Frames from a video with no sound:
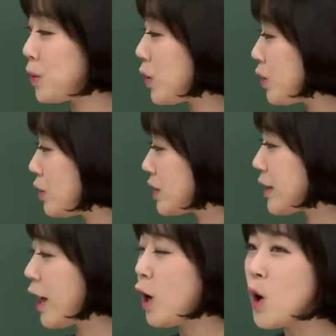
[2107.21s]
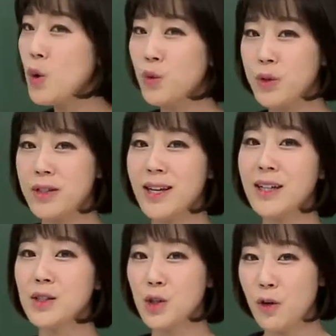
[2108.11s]
표현이었잖아요. would
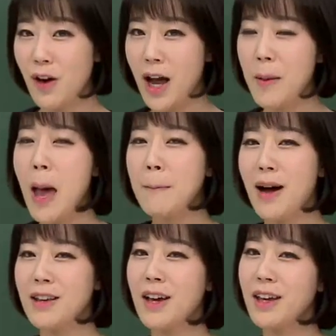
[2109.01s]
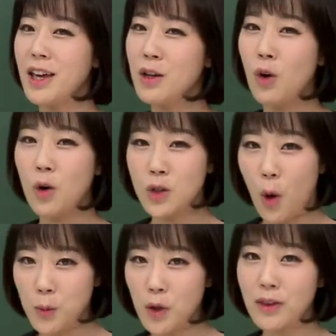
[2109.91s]
not survive. 만약에 이런 것이
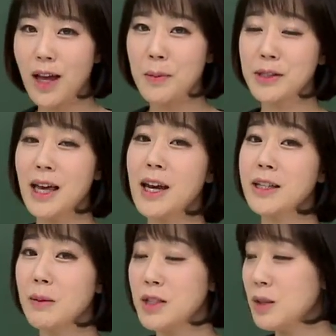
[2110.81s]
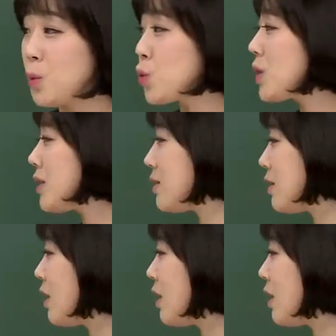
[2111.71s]
없었다면 살아남지 못했을